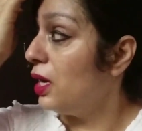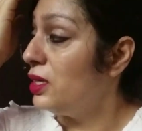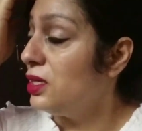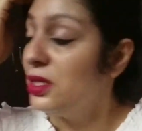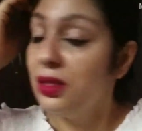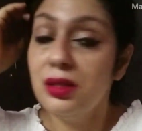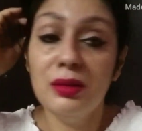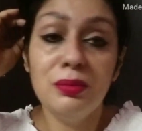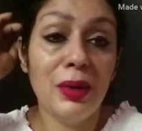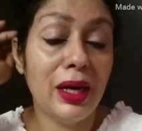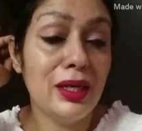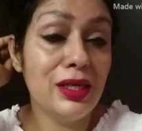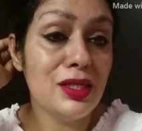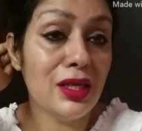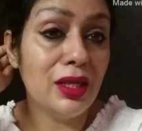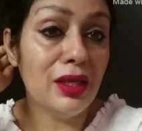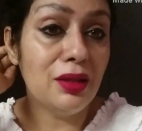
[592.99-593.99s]
आज
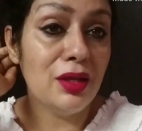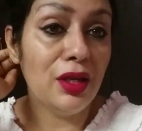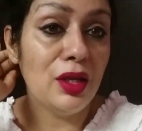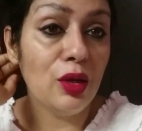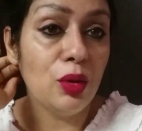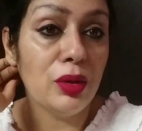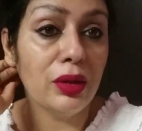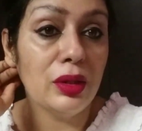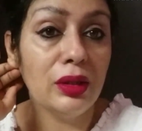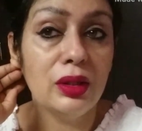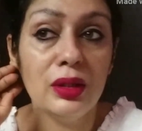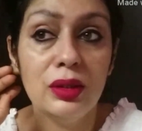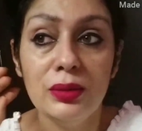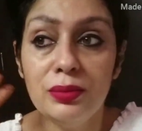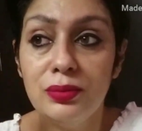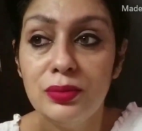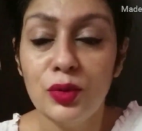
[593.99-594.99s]
बारिश नहीं थी और
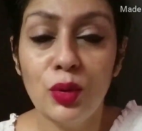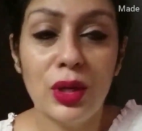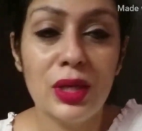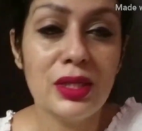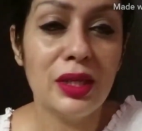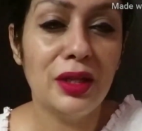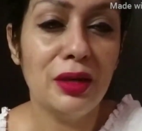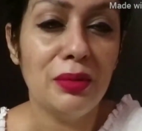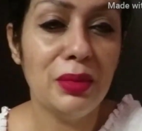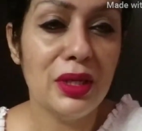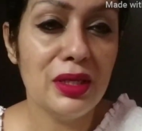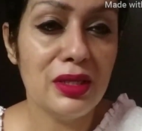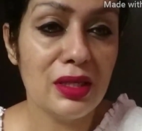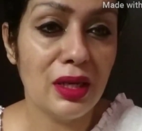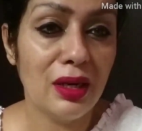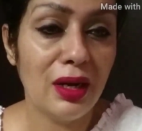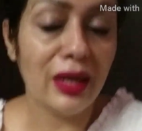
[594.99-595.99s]
uh, थोड़ा सा दिन
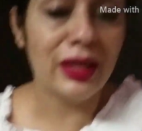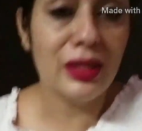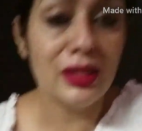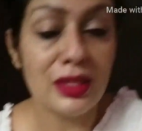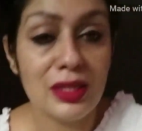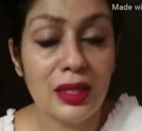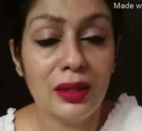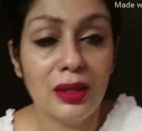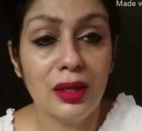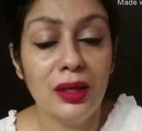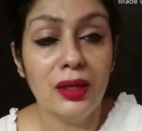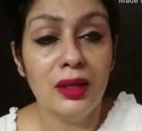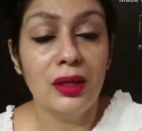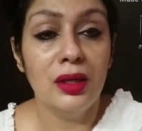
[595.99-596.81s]
में सनलाइट जैसा था